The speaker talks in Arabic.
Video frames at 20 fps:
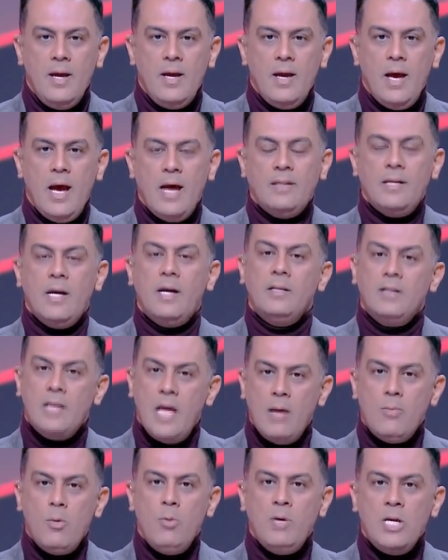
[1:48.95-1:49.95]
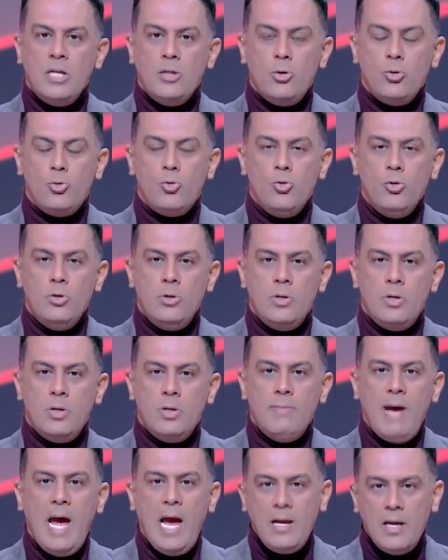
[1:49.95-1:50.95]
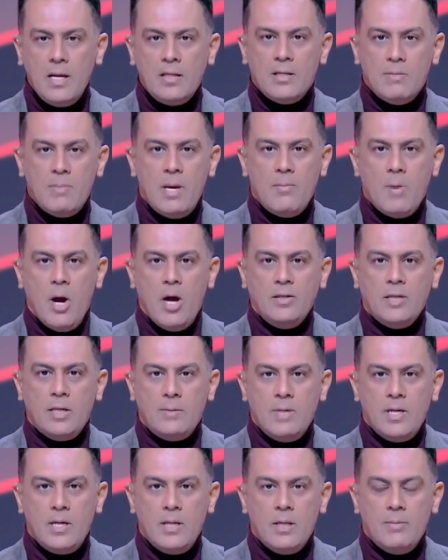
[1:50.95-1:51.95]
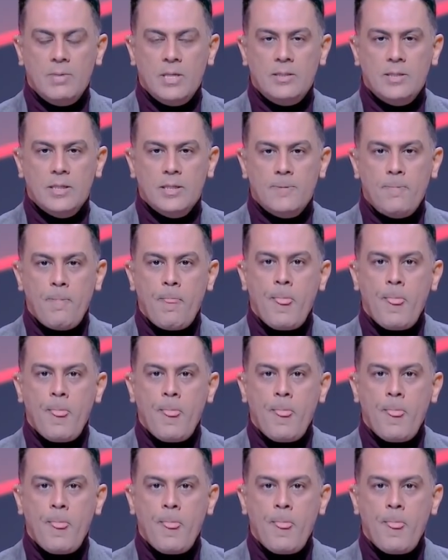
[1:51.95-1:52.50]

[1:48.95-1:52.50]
آه، اعتقد انها ممكن تكون محل اهتمام اكتر من كده بكتير